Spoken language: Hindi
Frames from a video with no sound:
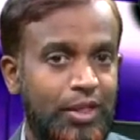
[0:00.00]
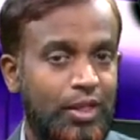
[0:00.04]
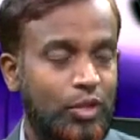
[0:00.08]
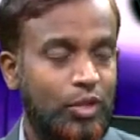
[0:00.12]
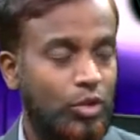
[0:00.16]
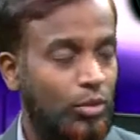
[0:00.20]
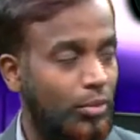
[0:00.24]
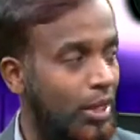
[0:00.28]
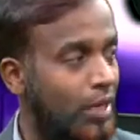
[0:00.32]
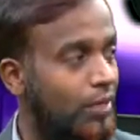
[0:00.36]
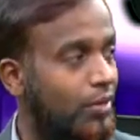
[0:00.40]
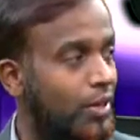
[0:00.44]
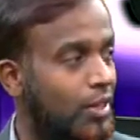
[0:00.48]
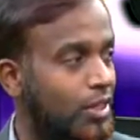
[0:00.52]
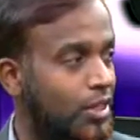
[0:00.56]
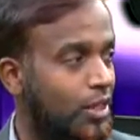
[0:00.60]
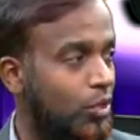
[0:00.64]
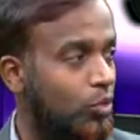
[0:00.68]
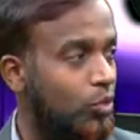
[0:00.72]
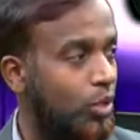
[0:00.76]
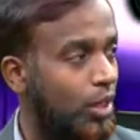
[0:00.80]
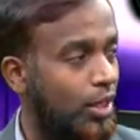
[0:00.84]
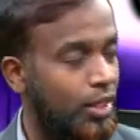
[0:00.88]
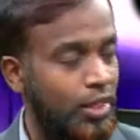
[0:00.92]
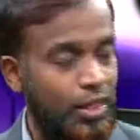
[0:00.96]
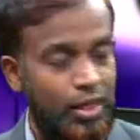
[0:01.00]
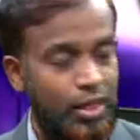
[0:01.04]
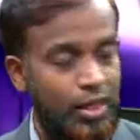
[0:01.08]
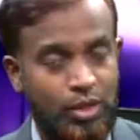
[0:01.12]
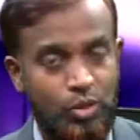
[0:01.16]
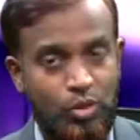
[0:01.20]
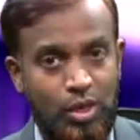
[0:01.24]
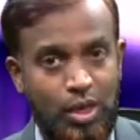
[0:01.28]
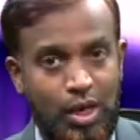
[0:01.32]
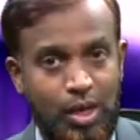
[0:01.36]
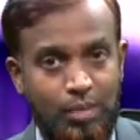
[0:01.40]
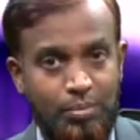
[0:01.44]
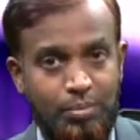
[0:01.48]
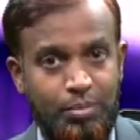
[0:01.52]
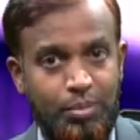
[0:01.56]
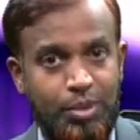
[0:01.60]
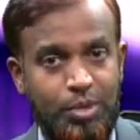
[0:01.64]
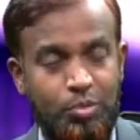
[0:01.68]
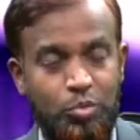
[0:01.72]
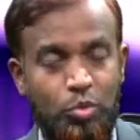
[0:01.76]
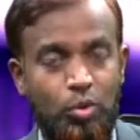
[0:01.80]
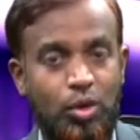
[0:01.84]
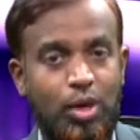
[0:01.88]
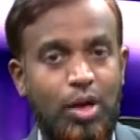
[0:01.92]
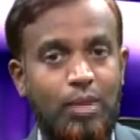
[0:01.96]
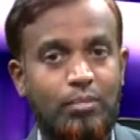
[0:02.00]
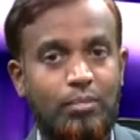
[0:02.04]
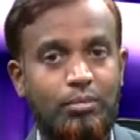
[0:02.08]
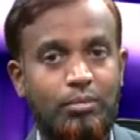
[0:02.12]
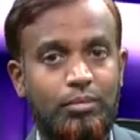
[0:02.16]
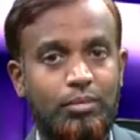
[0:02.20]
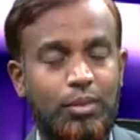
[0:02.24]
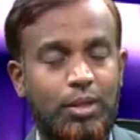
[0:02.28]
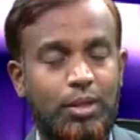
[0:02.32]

तो मैं एडवाइस करूंगा कि जो है ना आप इस प्रोग्राम